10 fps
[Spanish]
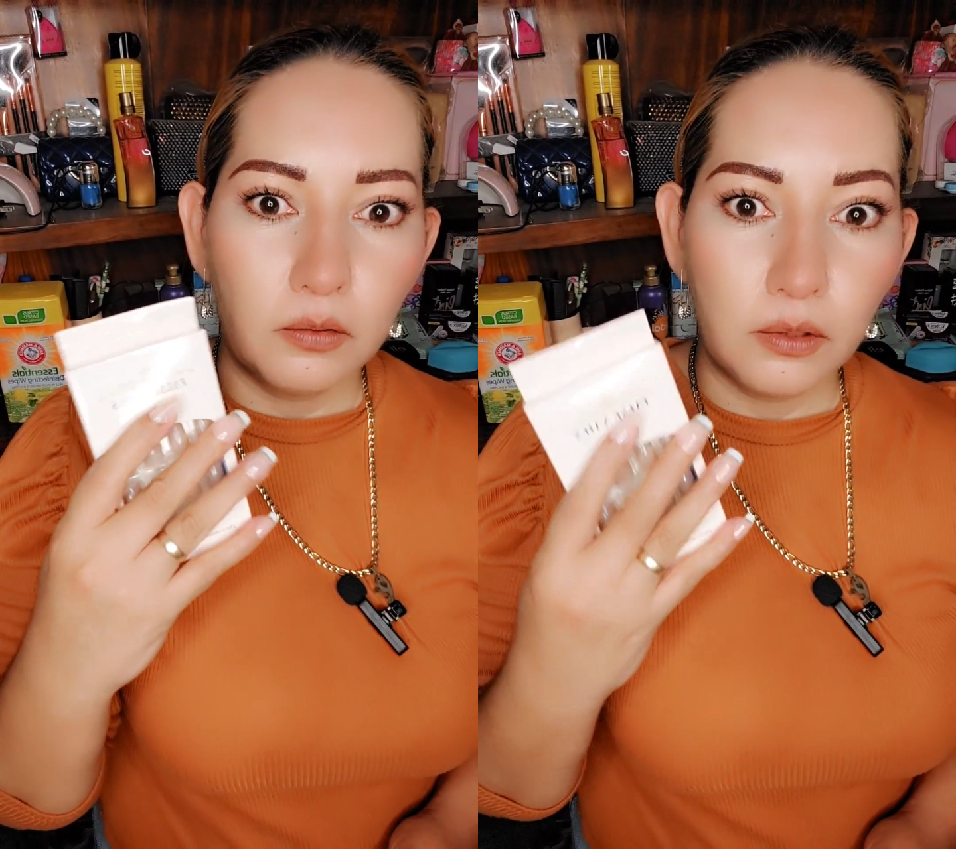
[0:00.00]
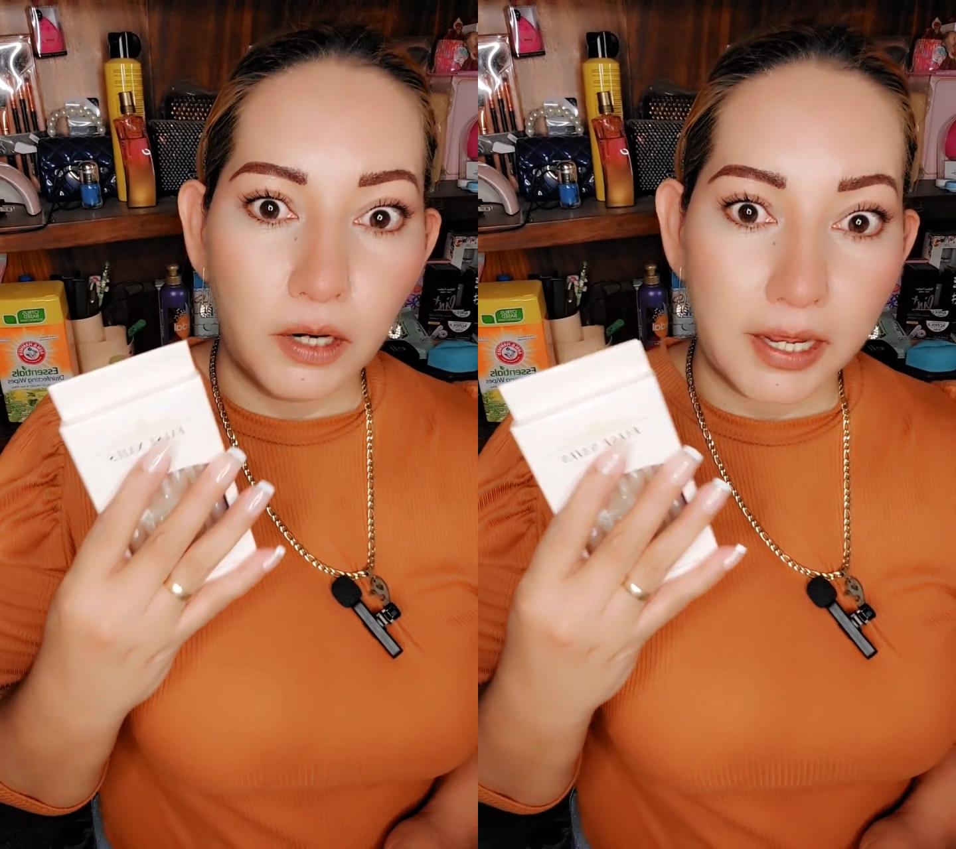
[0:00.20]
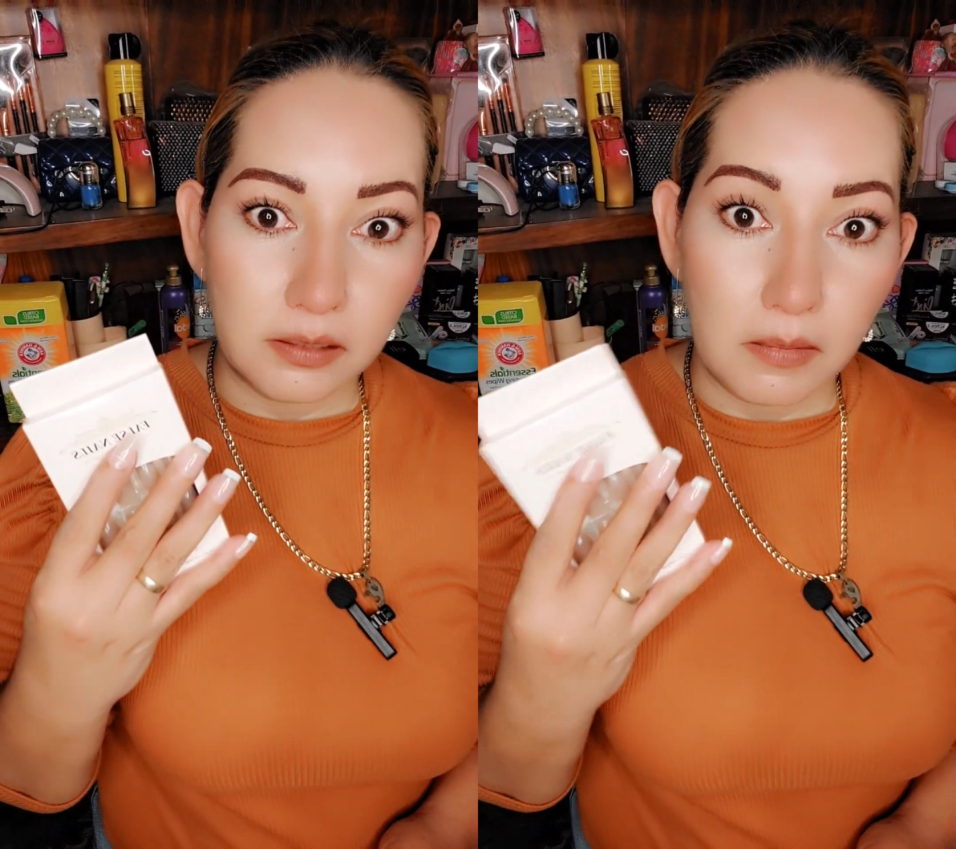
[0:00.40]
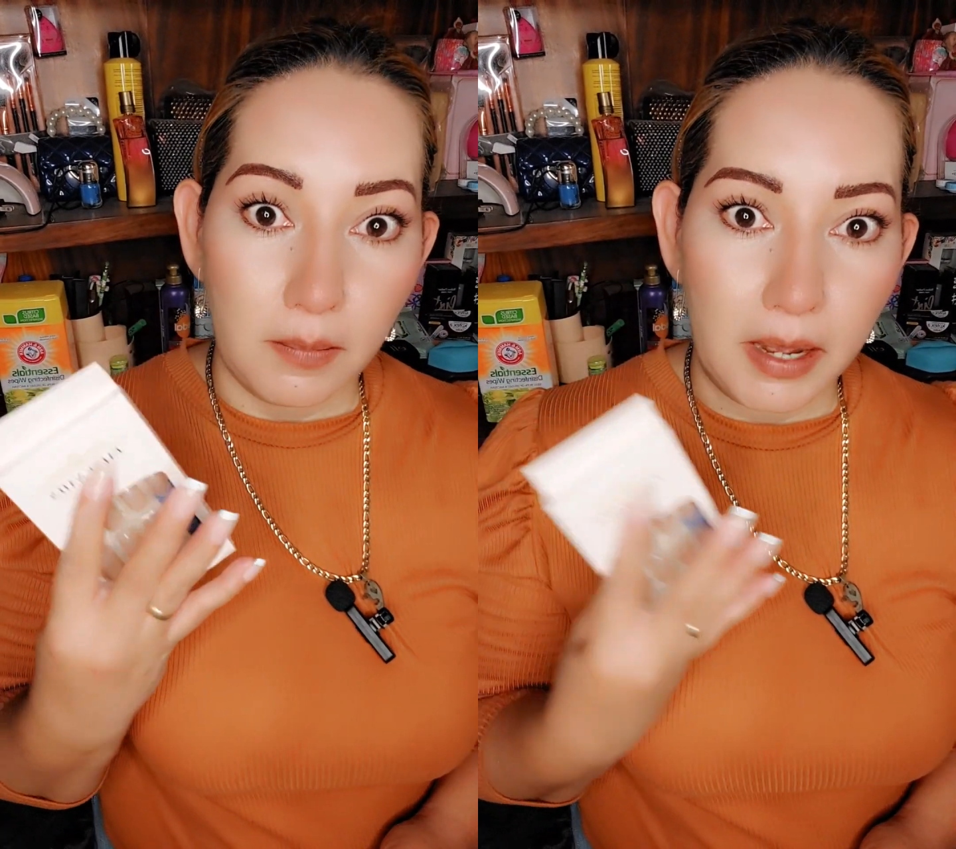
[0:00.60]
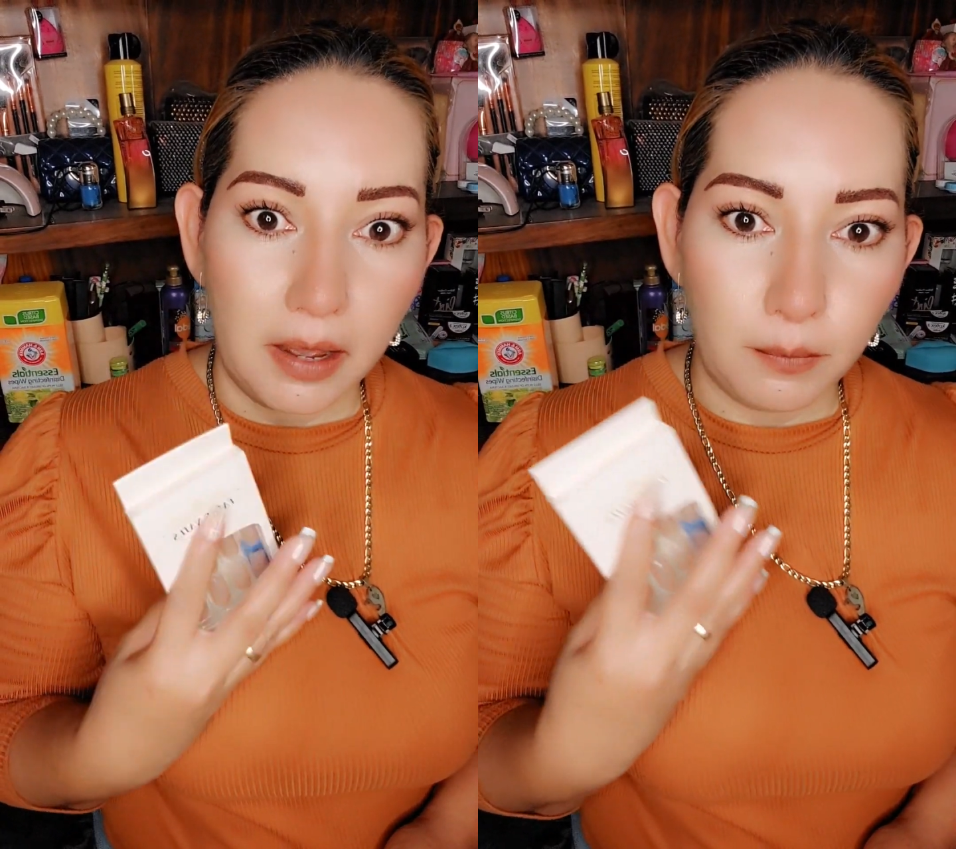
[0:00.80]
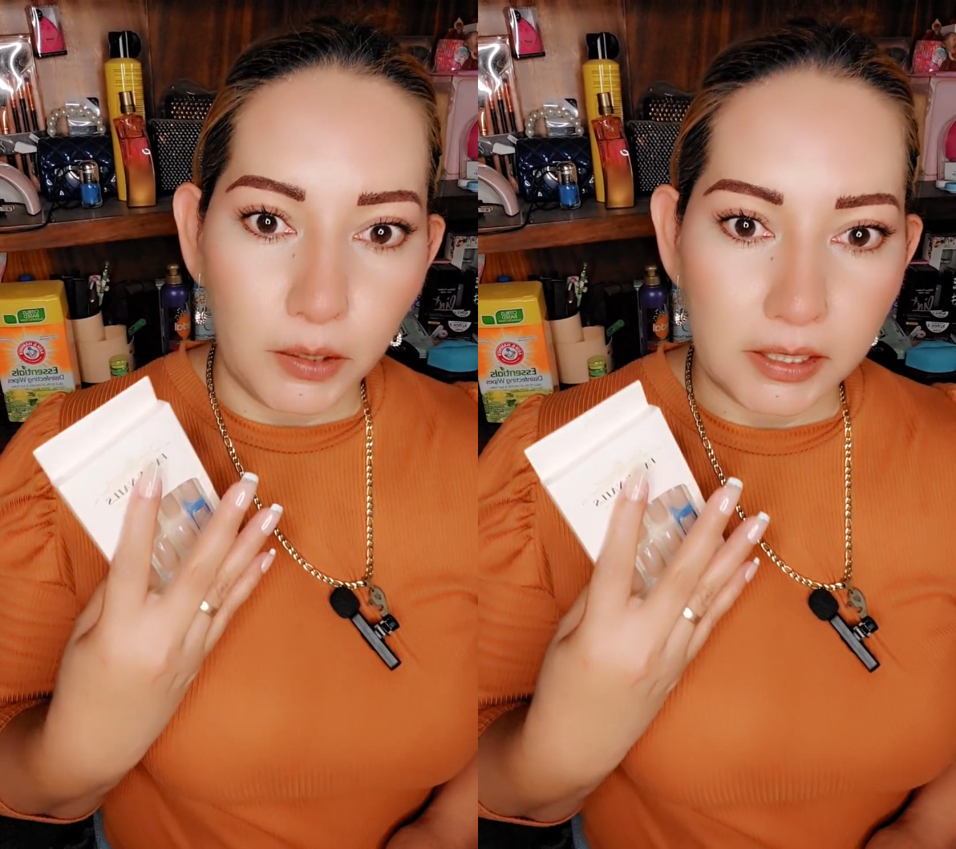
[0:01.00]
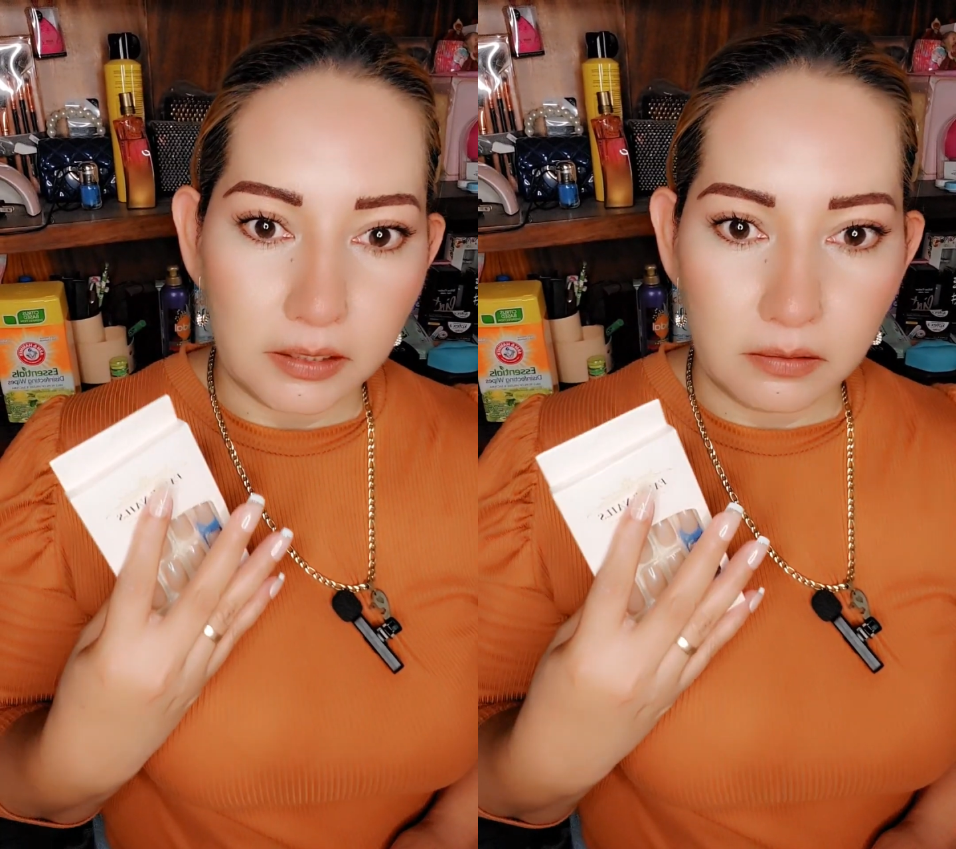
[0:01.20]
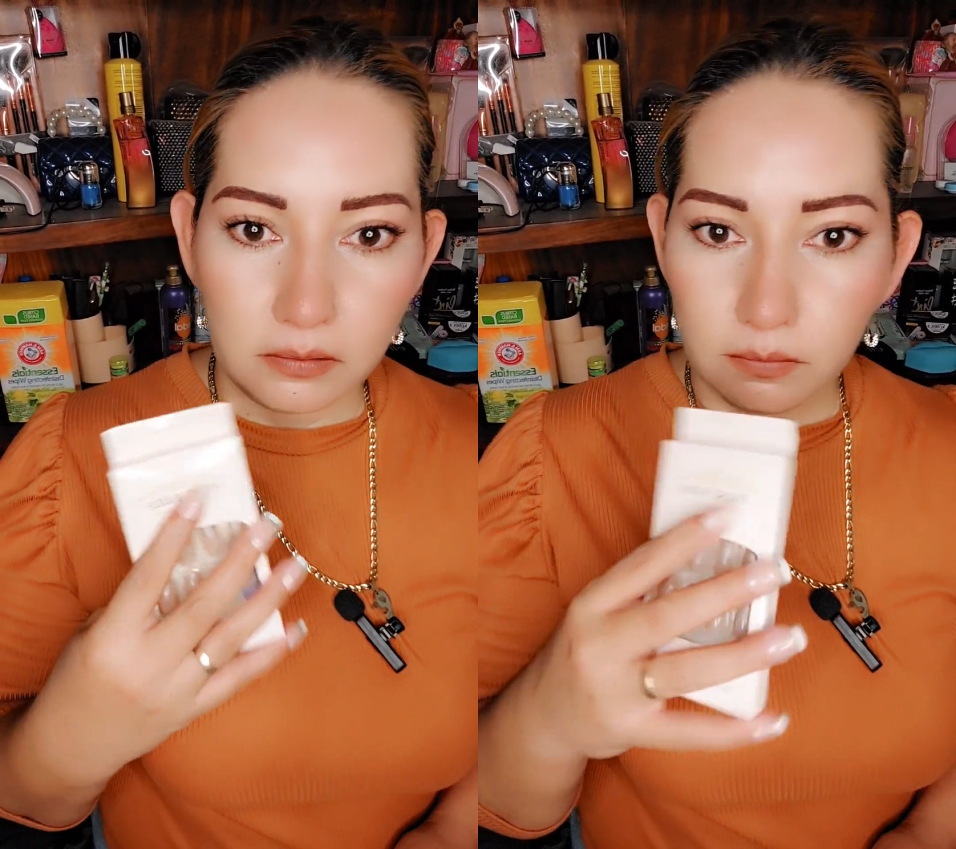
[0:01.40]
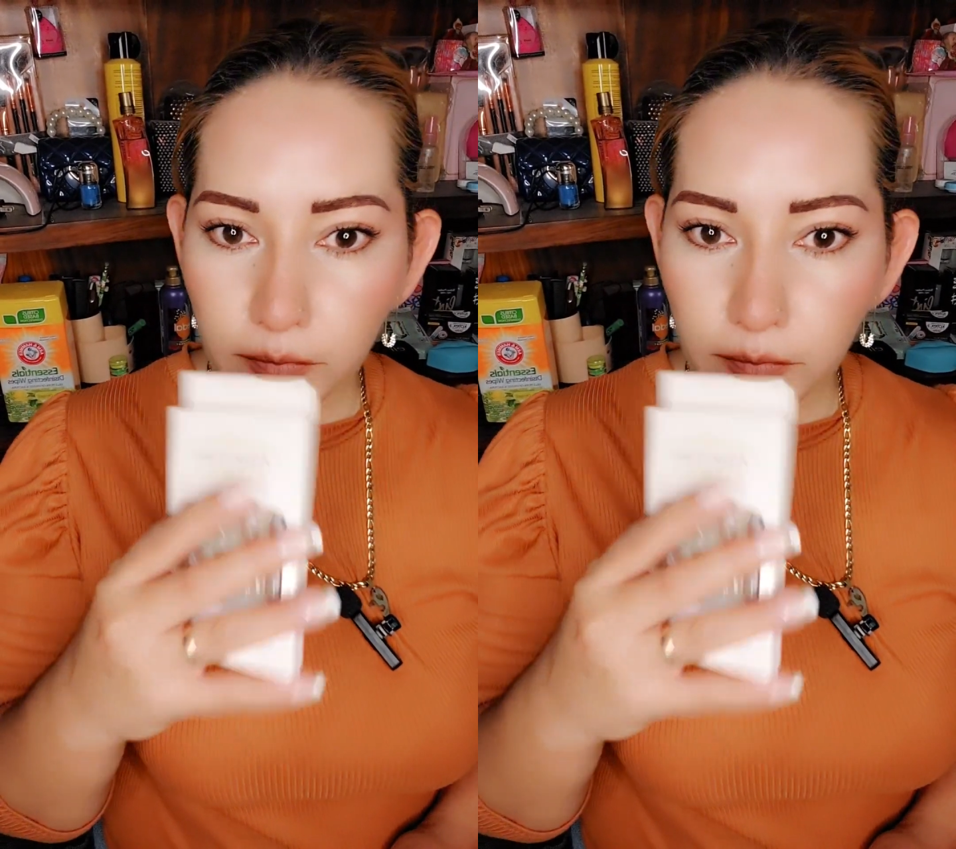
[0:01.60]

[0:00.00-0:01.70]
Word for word: Uno que es mamá, pues